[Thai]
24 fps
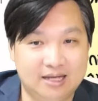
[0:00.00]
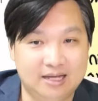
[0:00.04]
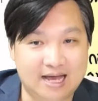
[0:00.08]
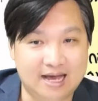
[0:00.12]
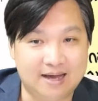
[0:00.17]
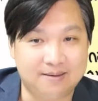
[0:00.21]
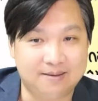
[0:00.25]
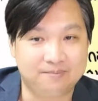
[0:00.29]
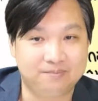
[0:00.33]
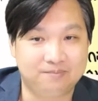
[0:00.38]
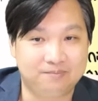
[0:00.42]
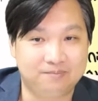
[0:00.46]

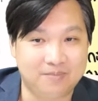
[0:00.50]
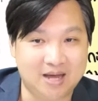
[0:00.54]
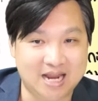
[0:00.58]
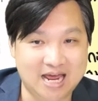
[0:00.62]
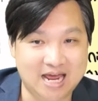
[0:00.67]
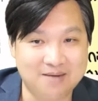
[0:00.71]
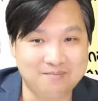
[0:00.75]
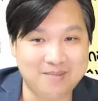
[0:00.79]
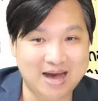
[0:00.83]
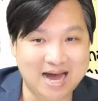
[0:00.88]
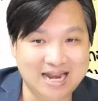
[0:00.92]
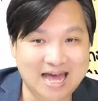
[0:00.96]
อ่ะประ
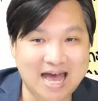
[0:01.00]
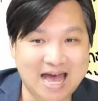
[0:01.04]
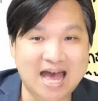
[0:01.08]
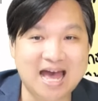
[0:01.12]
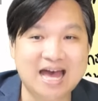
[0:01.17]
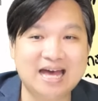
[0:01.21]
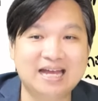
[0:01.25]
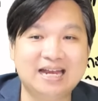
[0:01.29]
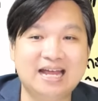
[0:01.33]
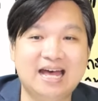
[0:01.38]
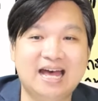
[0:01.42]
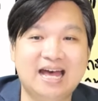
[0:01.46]
เด็นมาแล้ว
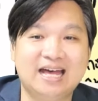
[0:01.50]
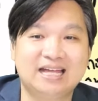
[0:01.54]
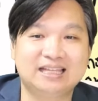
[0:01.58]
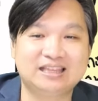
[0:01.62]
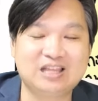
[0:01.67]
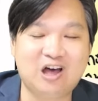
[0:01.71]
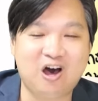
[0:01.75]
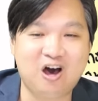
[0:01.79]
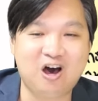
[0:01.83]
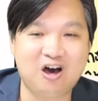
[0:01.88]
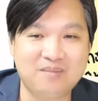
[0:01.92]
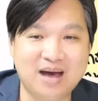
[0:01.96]
นะ
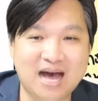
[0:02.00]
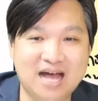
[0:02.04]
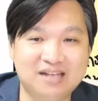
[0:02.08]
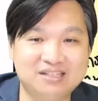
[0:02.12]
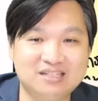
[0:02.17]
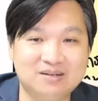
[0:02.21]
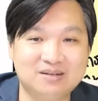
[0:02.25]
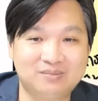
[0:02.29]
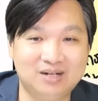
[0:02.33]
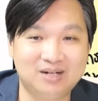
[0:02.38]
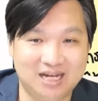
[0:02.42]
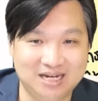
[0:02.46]
ต่อมา
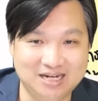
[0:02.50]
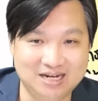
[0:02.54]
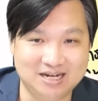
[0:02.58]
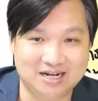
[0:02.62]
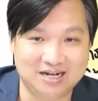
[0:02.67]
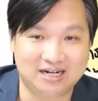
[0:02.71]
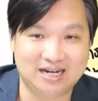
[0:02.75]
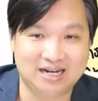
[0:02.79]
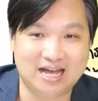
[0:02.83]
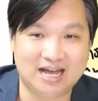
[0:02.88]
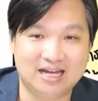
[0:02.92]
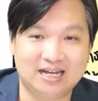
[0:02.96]
จำเลยที่
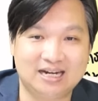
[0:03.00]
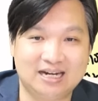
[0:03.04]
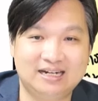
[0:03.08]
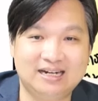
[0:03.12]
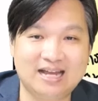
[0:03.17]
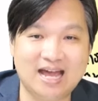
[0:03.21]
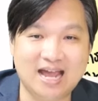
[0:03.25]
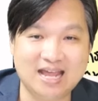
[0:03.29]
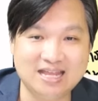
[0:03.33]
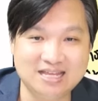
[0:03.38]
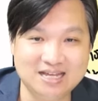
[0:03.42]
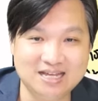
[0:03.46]
1เนี่ย
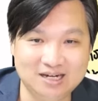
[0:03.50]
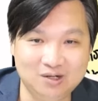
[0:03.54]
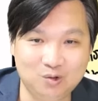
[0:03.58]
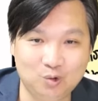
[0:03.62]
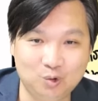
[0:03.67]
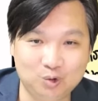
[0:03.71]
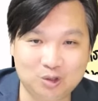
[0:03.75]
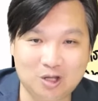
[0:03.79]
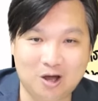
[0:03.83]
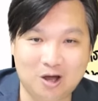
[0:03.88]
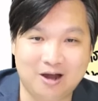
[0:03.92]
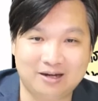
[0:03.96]
ได้ยื่น
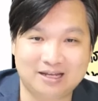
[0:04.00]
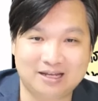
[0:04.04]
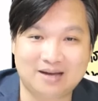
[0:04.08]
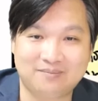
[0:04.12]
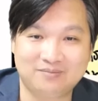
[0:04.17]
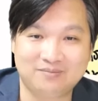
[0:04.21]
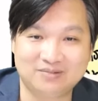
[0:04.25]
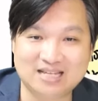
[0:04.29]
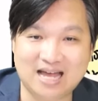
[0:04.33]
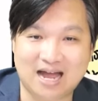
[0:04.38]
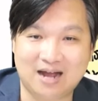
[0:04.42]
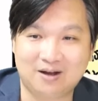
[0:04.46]
อุทธรณ์
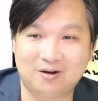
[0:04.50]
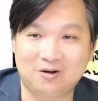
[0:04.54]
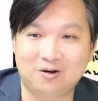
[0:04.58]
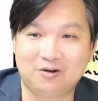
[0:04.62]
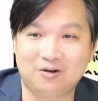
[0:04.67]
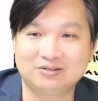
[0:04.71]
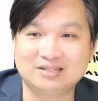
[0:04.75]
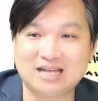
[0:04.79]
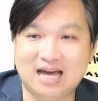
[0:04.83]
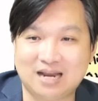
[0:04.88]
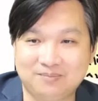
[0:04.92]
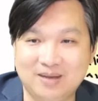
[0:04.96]
คำสั่งขอ
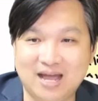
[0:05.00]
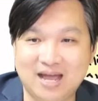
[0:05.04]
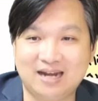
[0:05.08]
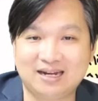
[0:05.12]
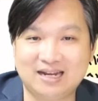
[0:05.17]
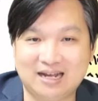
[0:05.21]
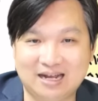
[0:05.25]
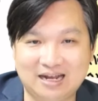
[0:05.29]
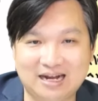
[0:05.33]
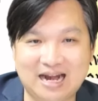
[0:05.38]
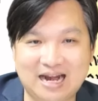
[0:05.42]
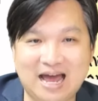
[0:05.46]
งศาลแพ่ง
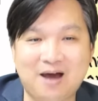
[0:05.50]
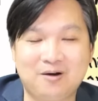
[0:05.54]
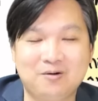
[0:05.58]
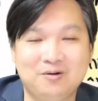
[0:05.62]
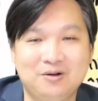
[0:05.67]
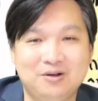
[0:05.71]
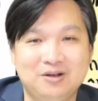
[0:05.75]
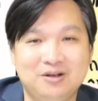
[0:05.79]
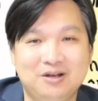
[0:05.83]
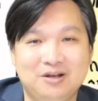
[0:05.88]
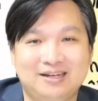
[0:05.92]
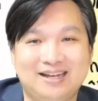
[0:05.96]
ดังกล่าว
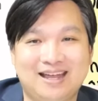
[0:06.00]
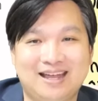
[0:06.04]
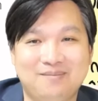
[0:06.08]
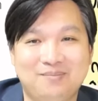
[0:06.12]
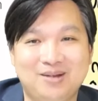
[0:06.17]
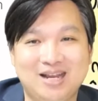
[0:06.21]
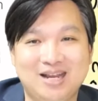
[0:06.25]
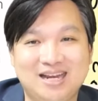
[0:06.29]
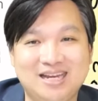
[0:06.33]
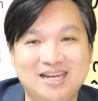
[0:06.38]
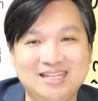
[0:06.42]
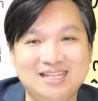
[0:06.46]
นะ
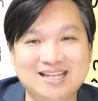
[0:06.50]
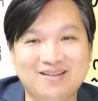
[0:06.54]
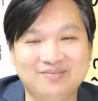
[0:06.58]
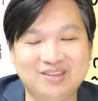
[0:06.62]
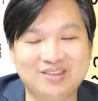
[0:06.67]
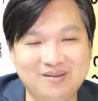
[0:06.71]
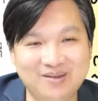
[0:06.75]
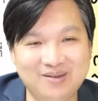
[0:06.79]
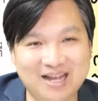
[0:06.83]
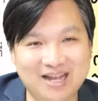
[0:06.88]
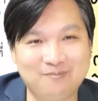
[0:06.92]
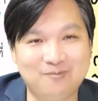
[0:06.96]
ประเด็นนี้จำ
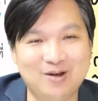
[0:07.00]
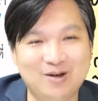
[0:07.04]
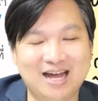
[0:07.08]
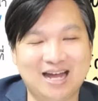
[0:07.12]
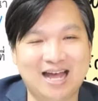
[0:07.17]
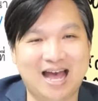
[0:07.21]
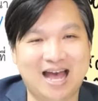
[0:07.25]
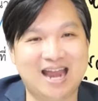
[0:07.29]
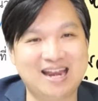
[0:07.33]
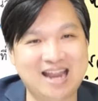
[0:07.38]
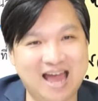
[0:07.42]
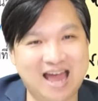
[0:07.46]
ได้ไหมครับว่า
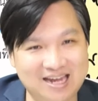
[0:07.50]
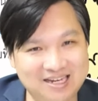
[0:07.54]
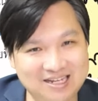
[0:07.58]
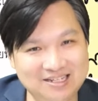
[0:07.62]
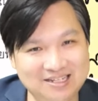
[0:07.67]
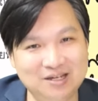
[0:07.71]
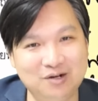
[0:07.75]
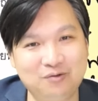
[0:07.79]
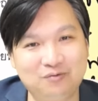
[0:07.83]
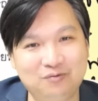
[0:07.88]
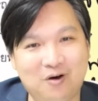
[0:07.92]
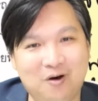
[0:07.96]
ขณะที่
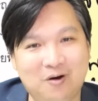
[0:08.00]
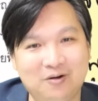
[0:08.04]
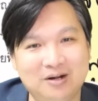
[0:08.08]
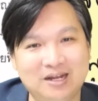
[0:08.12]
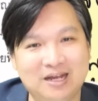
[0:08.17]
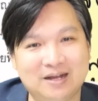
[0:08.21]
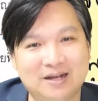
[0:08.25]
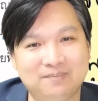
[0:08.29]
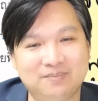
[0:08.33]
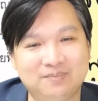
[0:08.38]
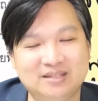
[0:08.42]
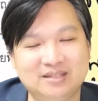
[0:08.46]
ยื่นฟ้อง
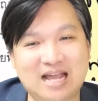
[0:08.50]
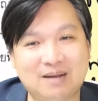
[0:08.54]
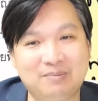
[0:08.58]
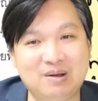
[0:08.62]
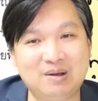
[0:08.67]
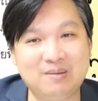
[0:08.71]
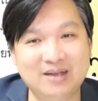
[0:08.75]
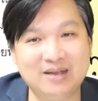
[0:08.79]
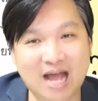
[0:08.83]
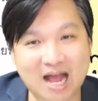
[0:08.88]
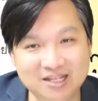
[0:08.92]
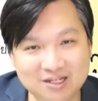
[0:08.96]
เนี่ยยัง
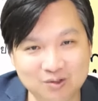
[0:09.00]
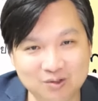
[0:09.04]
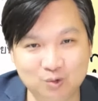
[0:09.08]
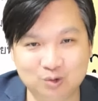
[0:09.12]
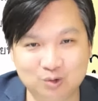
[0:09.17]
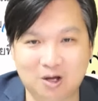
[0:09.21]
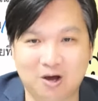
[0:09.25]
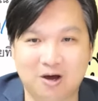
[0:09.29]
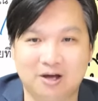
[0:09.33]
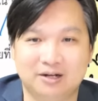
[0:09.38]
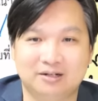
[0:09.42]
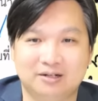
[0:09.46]
ไม่มีการยื่น
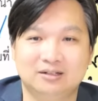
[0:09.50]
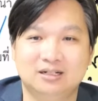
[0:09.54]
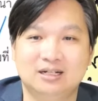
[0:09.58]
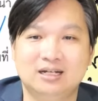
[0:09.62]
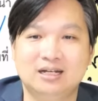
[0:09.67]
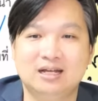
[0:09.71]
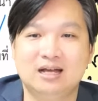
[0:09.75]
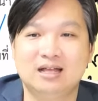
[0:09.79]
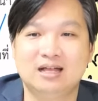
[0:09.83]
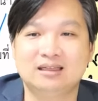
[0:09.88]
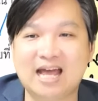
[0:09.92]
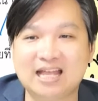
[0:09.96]
อุทธรณ์
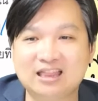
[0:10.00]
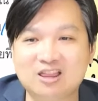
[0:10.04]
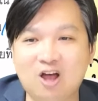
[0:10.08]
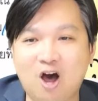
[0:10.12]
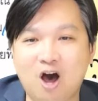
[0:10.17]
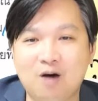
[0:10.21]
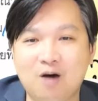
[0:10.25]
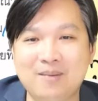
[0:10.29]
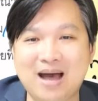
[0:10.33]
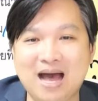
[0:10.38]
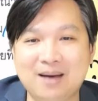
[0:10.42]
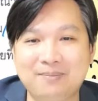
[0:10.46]
แต่
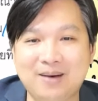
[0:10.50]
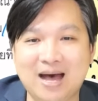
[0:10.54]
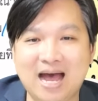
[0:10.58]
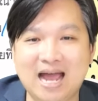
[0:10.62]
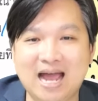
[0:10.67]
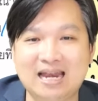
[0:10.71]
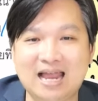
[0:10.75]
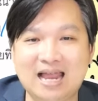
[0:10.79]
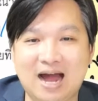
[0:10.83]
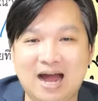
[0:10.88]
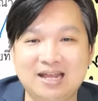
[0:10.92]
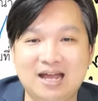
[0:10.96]
ต่อมาภา
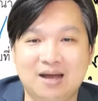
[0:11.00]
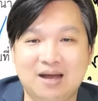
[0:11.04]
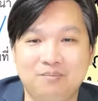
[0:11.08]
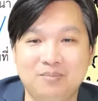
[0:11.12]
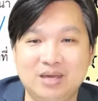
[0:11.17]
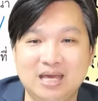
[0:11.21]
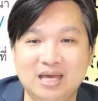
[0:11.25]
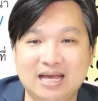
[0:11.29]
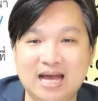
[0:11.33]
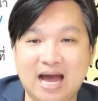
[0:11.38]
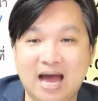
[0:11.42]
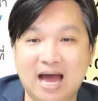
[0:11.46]
ยหลังเนี่ย
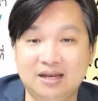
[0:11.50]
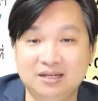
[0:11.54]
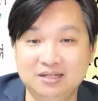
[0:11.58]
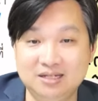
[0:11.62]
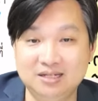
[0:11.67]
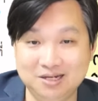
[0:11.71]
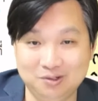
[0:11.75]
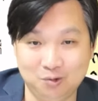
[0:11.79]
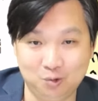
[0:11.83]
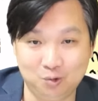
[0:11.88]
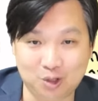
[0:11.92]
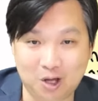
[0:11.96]
มีการ
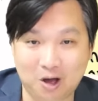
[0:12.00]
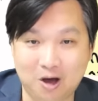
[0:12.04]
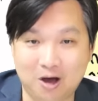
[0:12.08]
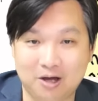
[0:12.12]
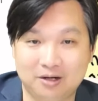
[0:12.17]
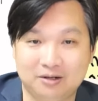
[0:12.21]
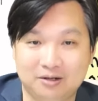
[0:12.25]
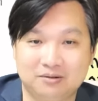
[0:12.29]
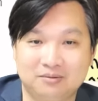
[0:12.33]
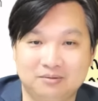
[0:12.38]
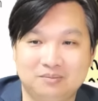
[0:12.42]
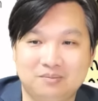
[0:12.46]
ยื่นอุทธ
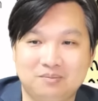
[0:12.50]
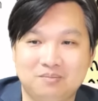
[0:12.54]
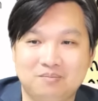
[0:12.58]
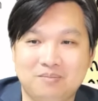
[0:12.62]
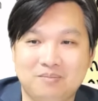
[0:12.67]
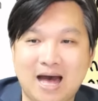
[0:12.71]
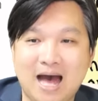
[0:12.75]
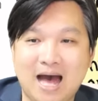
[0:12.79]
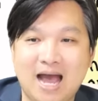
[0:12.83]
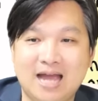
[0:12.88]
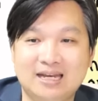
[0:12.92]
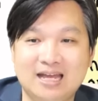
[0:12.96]
รณ์
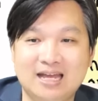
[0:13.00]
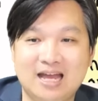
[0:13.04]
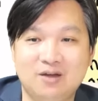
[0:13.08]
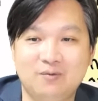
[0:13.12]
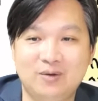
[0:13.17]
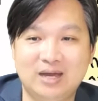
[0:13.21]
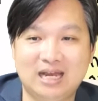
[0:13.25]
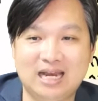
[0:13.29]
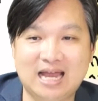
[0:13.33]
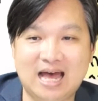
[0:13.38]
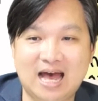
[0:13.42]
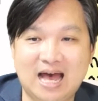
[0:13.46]
ภายใน
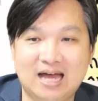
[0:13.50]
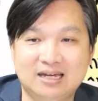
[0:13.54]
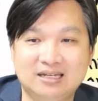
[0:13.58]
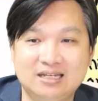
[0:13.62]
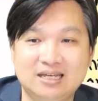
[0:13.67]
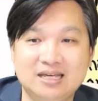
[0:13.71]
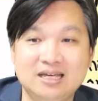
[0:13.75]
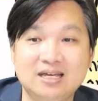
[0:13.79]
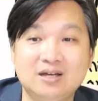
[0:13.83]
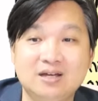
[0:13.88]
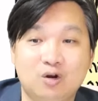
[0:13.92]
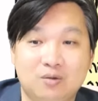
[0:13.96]
เวลา
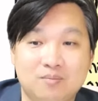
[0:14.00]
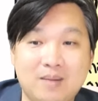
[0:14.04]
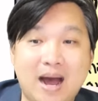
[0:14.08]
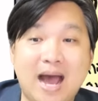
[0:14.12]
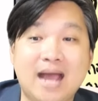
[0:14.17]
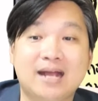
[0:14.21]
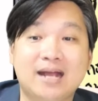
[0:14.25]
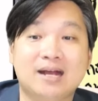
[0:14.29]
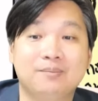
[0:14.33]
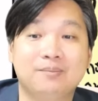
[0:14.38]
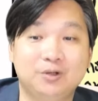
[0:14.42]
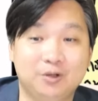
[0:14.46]
ที่กฎห
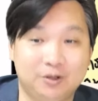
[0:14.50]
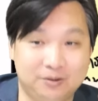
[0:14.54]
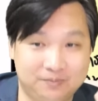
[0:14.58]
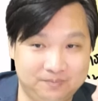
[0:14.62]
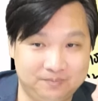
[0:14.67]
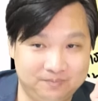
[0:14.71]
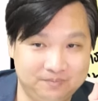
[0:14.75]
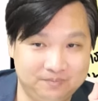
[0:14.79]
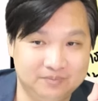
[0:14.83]
มายกำหนด